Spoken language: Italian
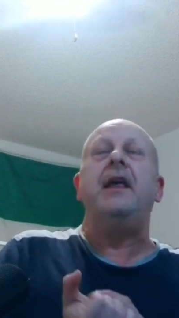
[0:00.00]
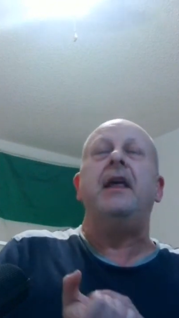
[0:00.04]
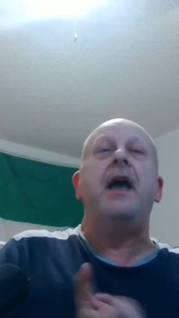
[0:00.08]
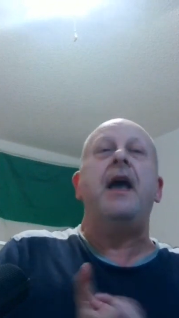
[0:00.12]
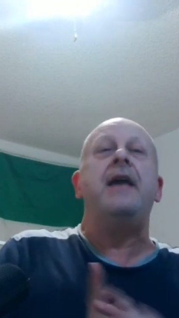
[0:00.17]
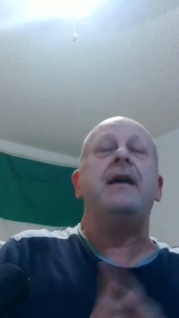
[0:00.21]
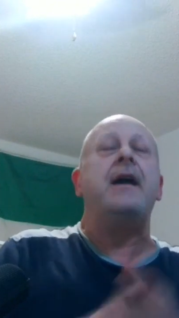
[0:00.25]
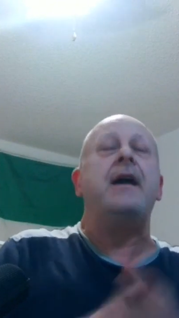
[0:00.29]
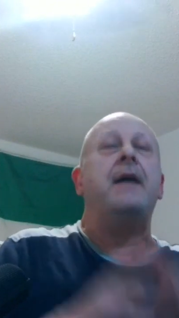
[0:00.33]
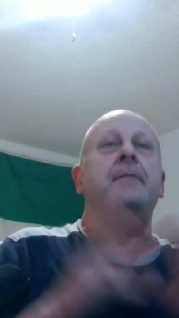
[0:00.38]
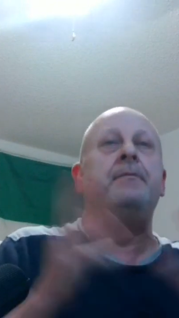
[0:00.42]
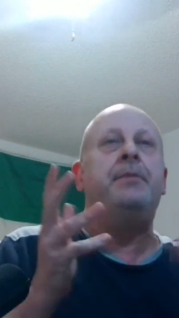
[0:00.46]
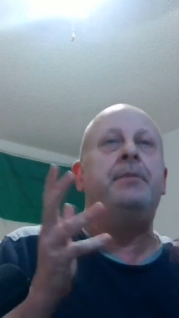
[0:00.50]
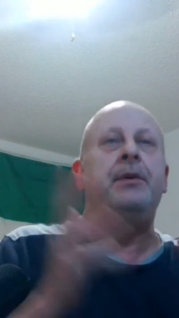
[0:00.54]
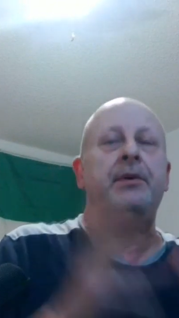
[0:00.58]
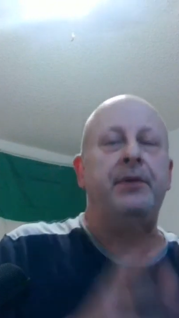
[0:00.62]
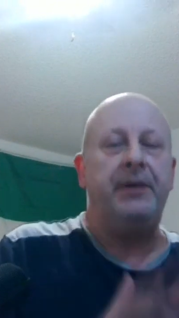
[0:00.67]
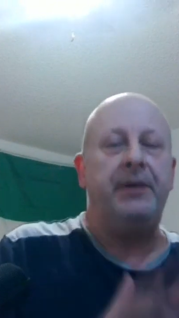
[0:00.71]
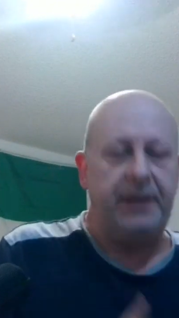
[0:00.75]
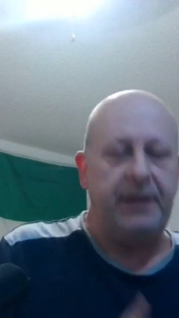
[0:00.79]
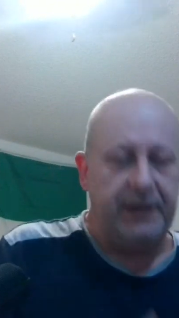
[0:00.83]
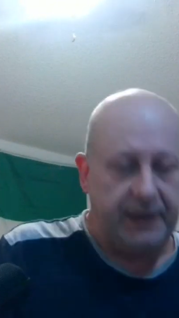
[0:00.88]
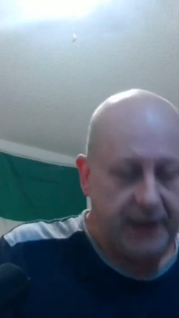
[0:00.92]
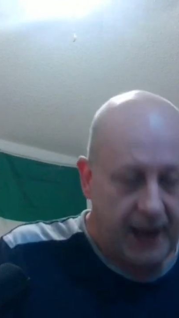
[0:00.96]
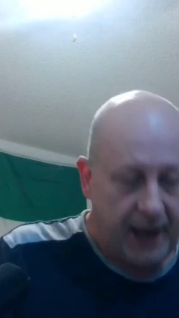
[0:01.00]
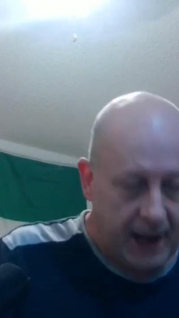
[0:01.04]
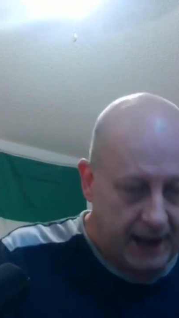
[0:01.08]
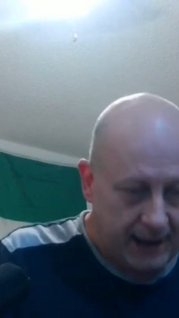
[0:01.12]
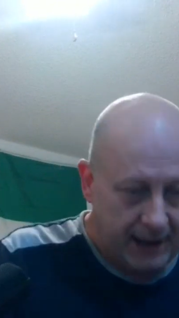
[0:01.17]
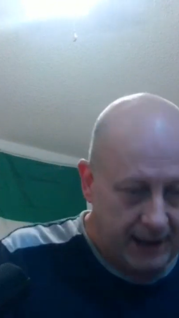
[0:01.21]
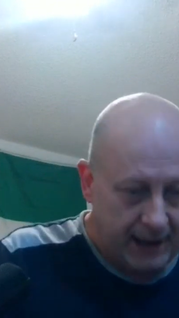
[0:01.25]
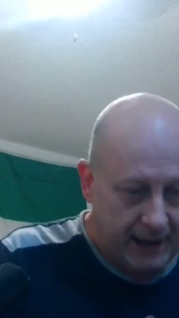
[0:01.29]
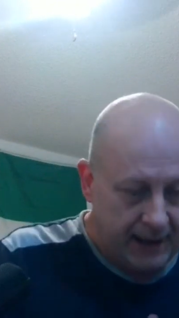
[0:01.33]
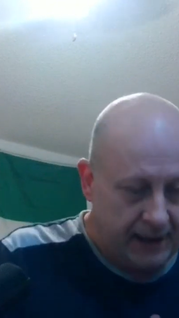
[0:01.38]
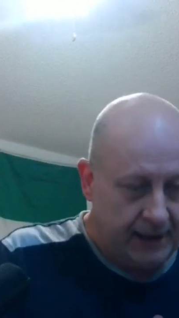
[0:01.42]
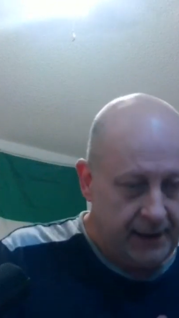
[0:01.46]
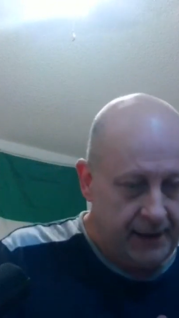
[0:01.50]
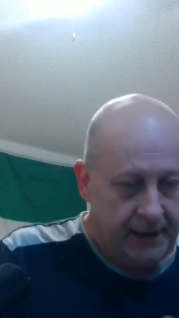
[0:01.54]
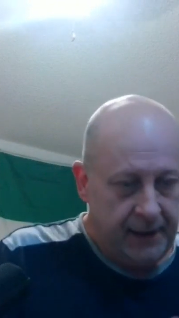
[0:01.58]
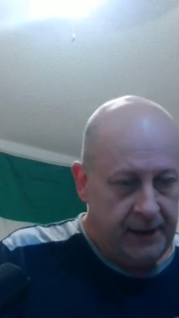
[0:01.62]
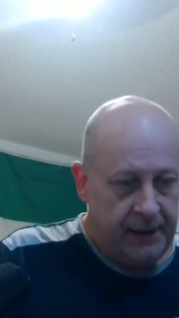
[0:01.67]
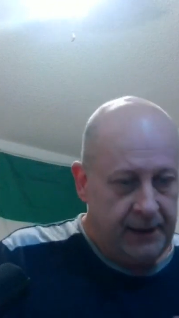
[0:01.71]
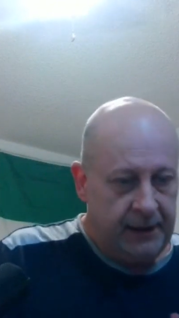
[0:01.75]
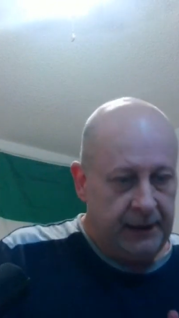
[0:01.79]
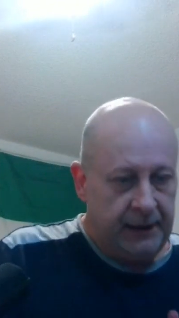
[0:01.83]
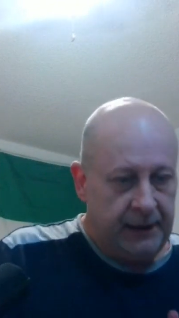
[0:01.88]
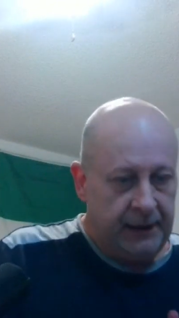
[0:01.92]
ai campioni d'Italia.